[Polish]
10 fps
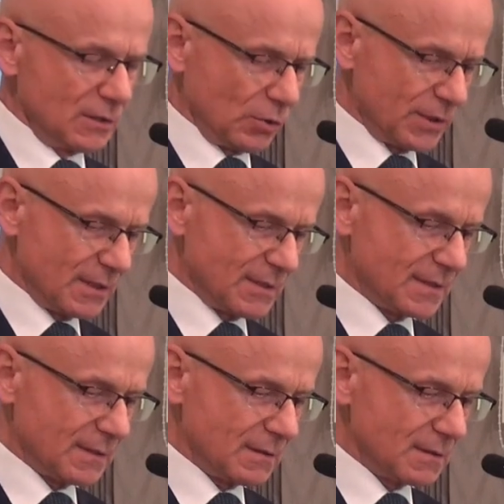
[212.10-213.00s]
To
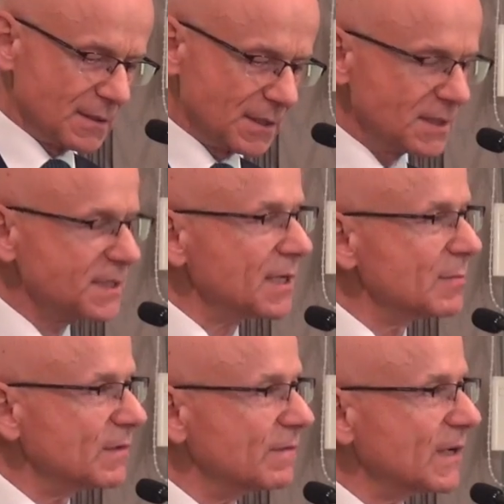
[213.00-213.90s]
jest
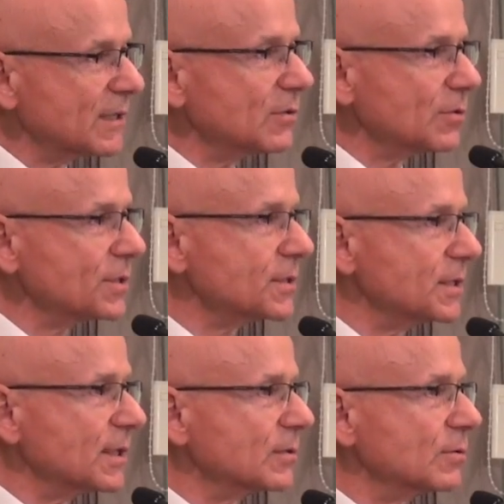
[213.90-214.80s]
system
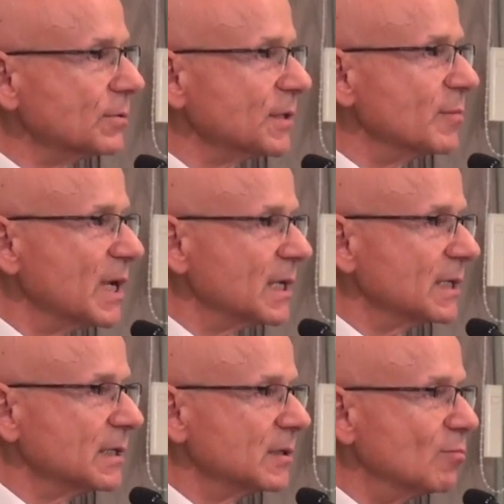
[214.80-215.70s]
wartości, który
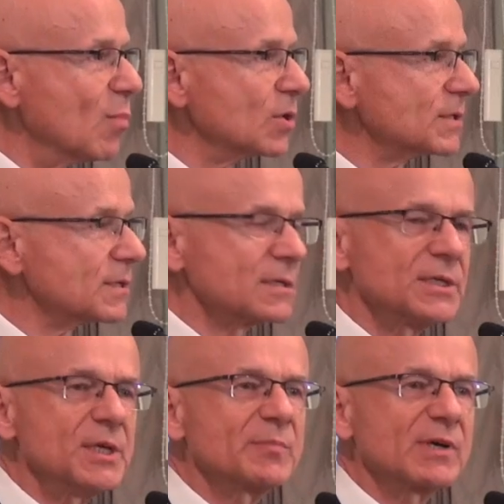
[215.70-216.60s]
ma moc
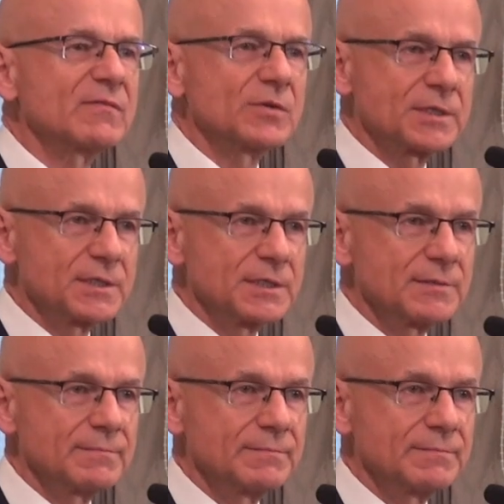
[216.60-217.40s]
nieprawości.